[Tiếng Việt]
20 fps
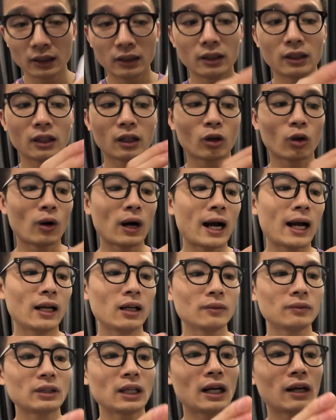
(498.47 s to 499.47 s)
nên là có hai
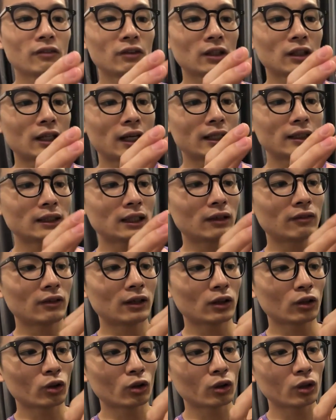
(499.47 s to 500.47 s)
lớp da ở phần cạnh này
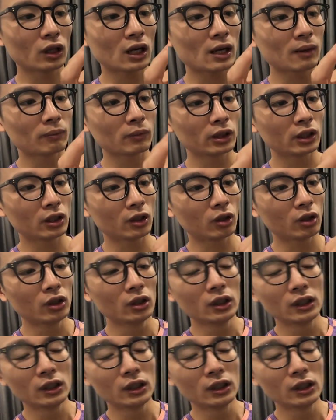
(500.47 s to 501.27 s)
và nó làm kiểu